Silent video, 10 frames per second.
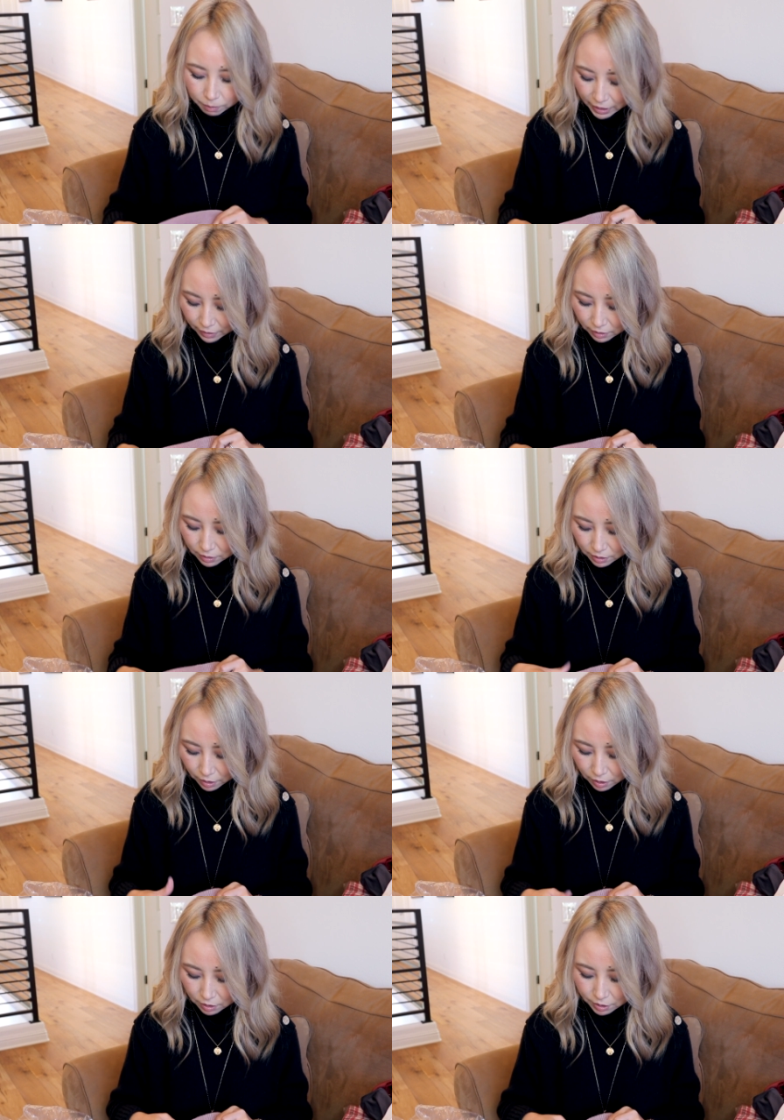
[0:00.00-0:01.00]
买了一
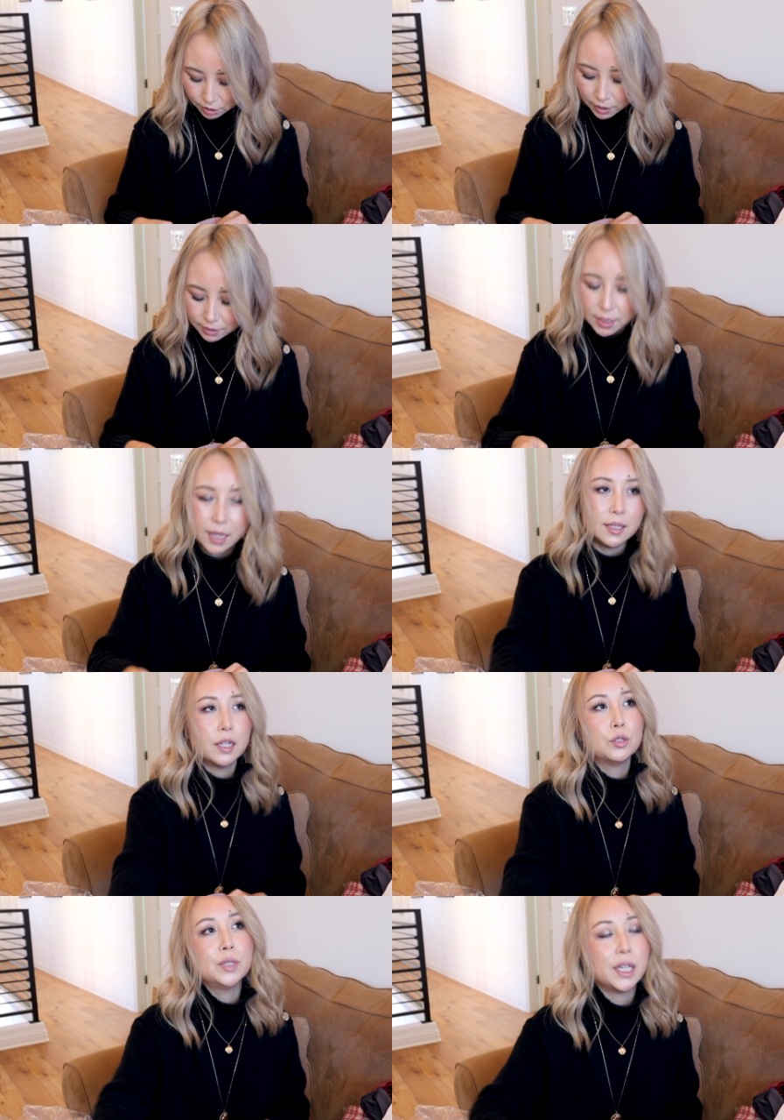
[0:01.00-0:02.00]
件，其实他家
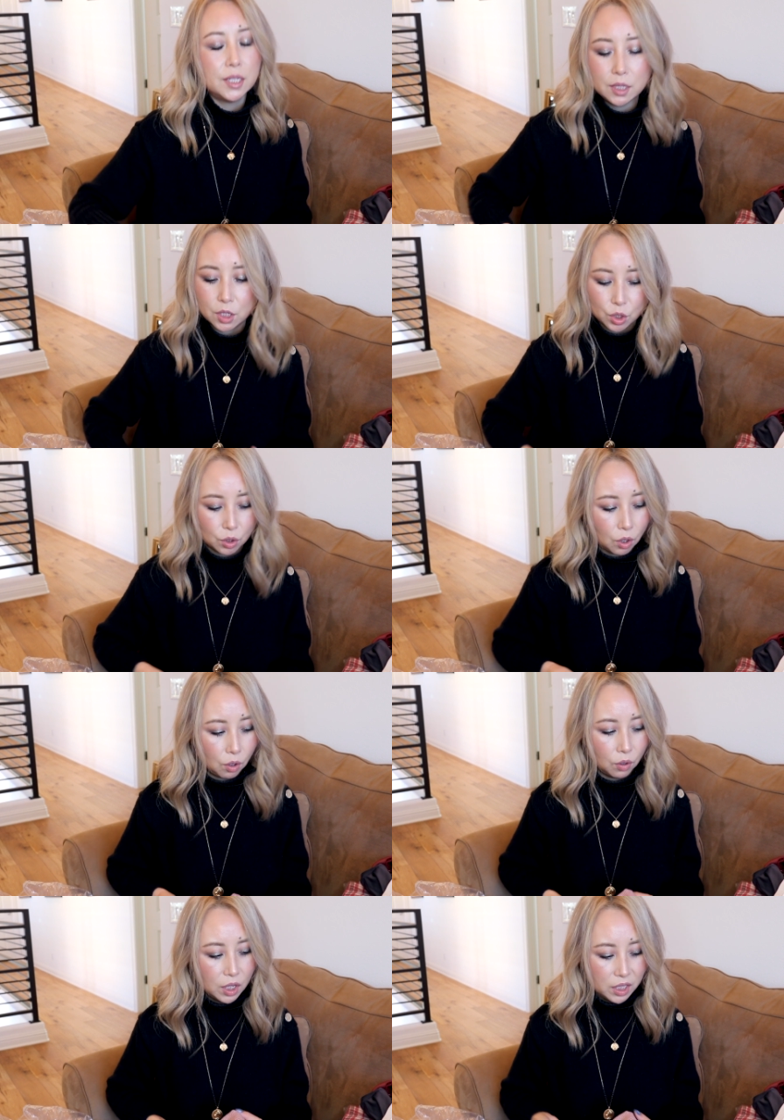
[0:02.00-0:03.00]
在周年庆的时
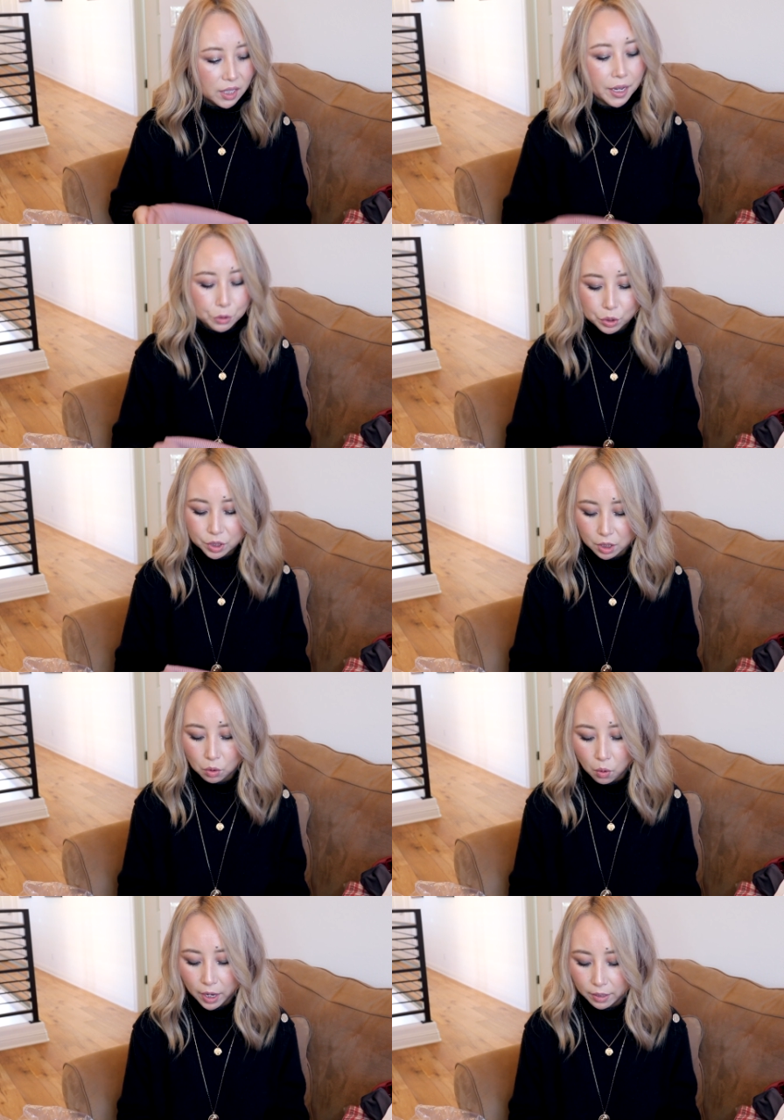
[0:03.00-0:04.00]
候应该就是这个
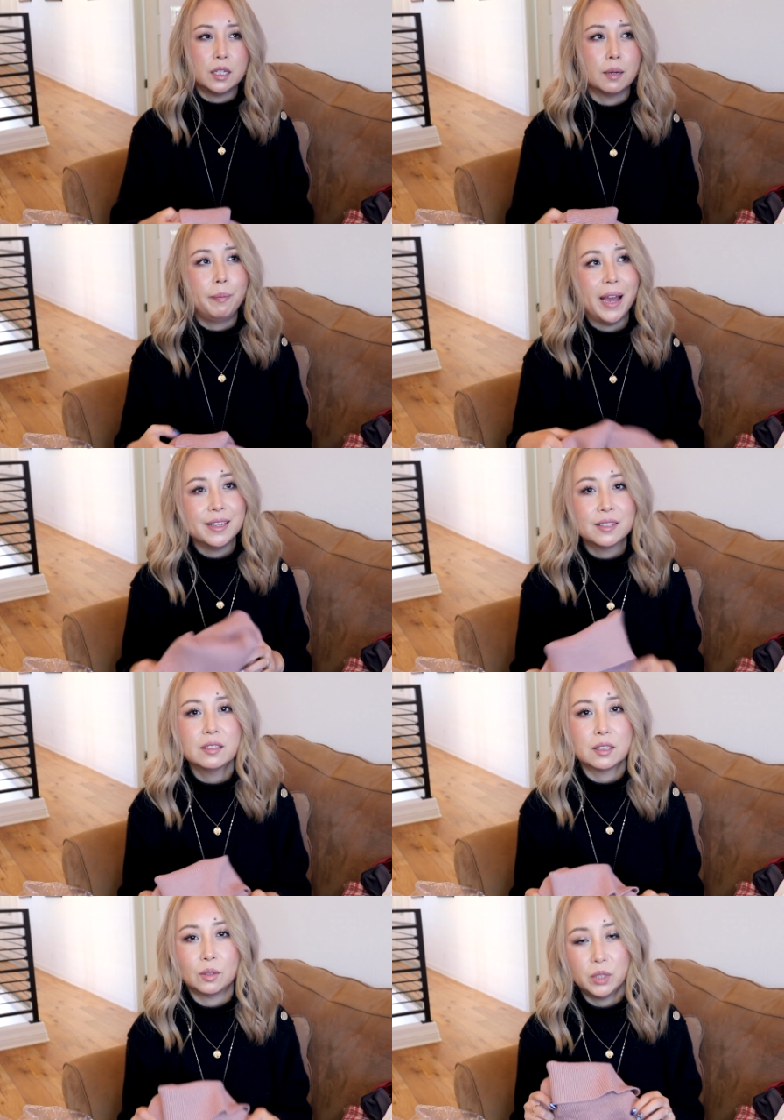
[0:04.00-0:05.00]
款，那个白
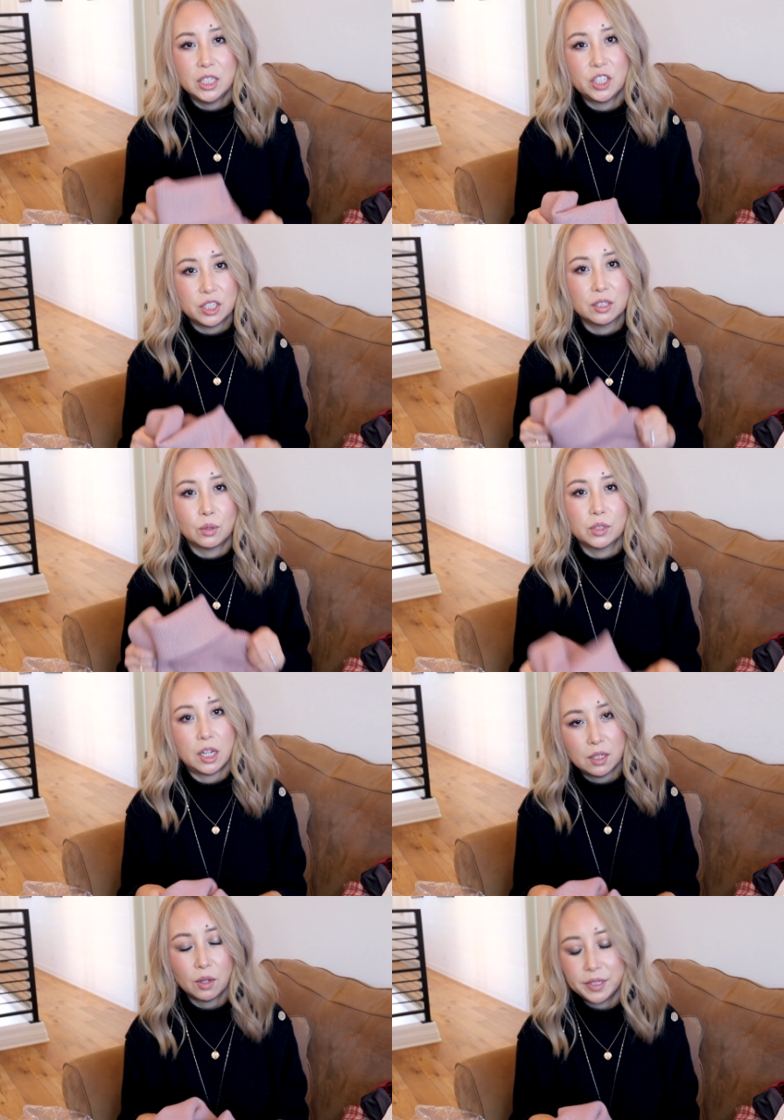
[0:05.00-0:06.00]
色的，我一直都
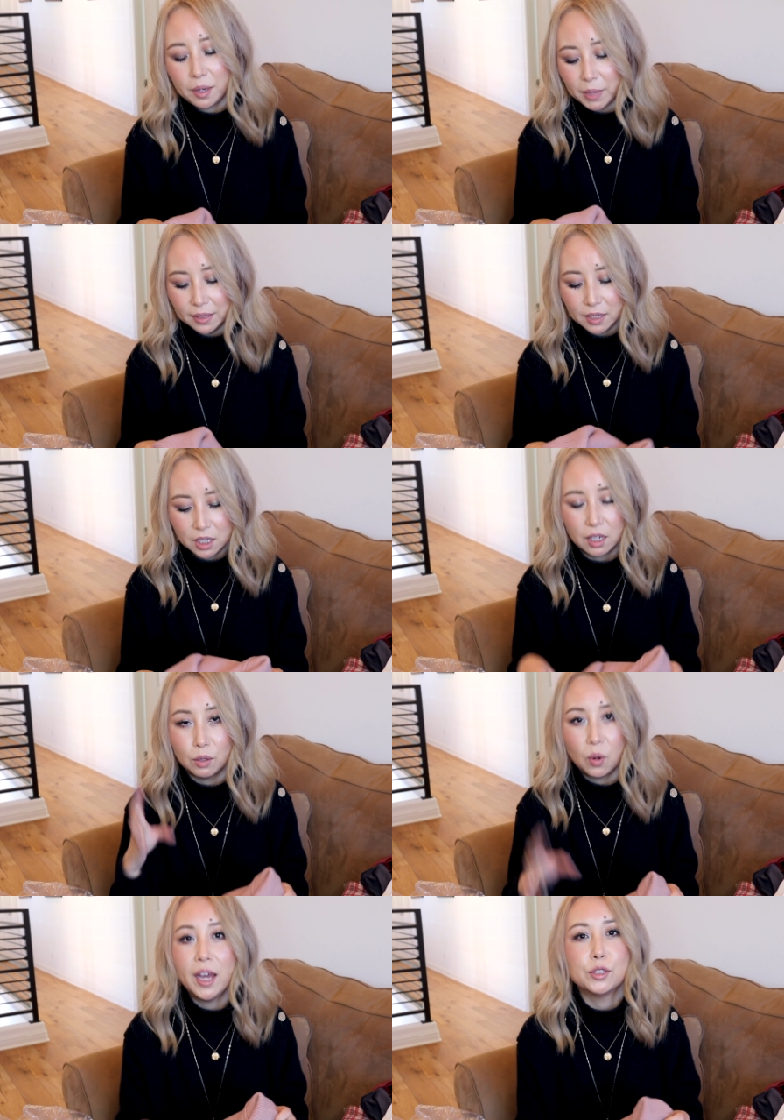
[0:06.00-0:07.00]
长草想买，但是
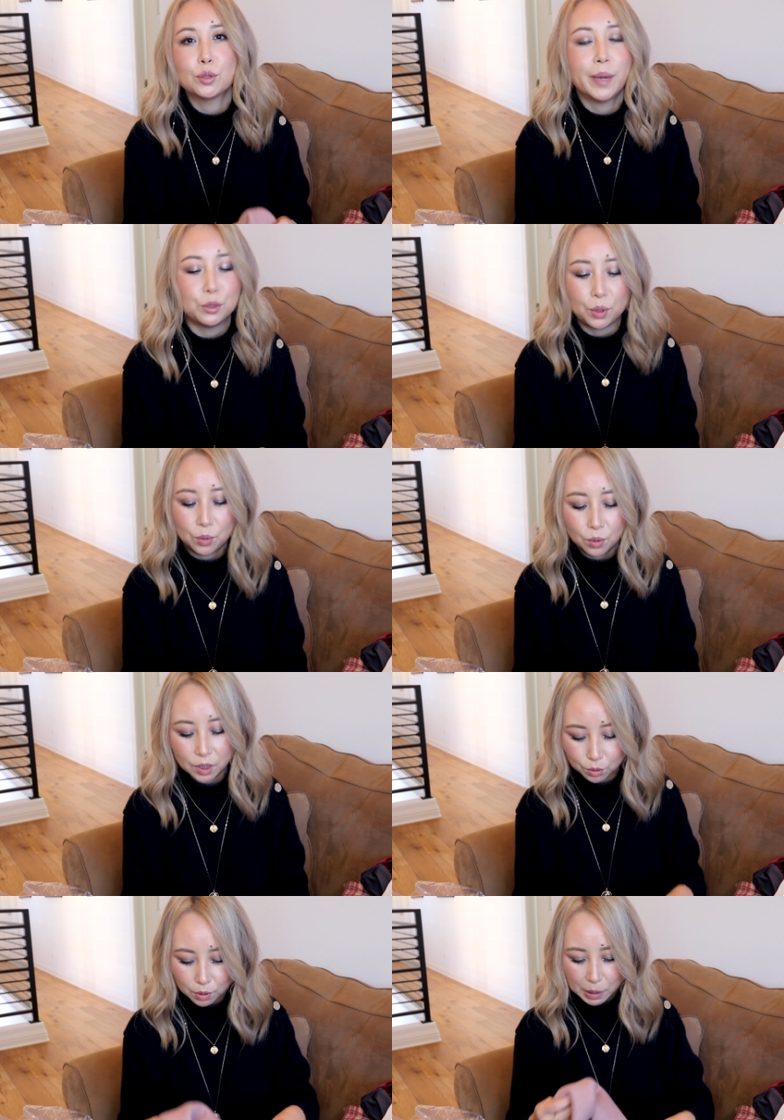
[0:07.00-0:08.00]
很快就卖断货
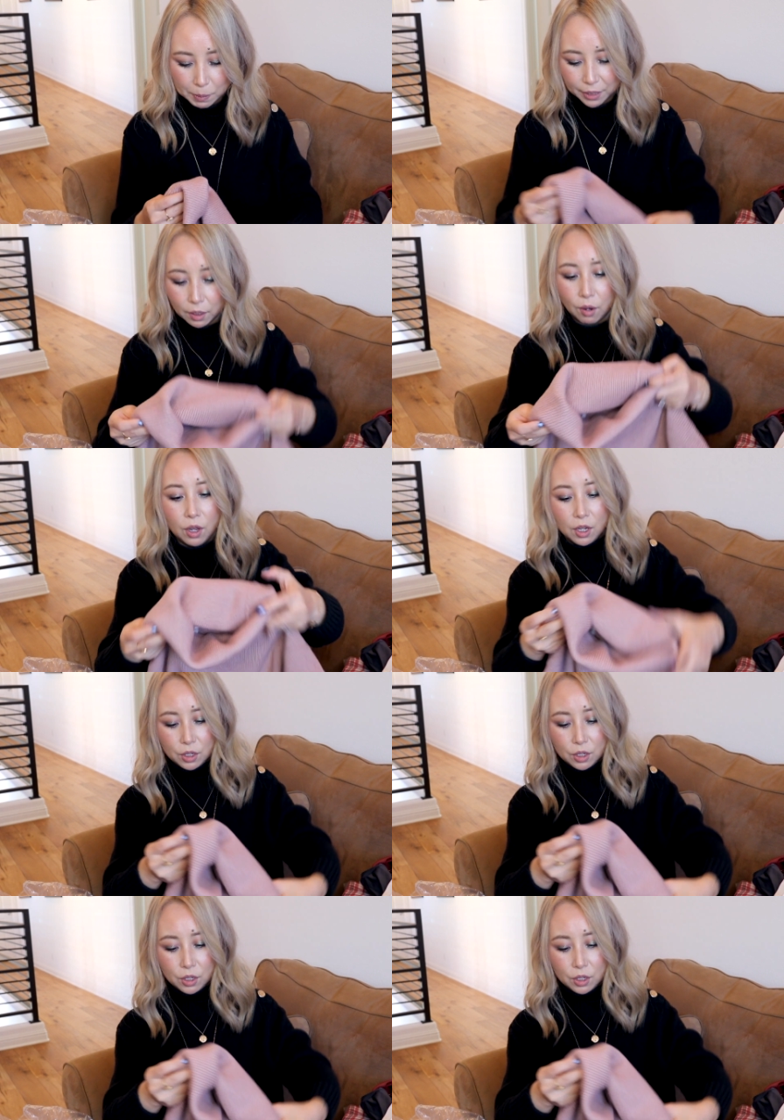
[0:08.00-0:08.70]
了，所以没买到。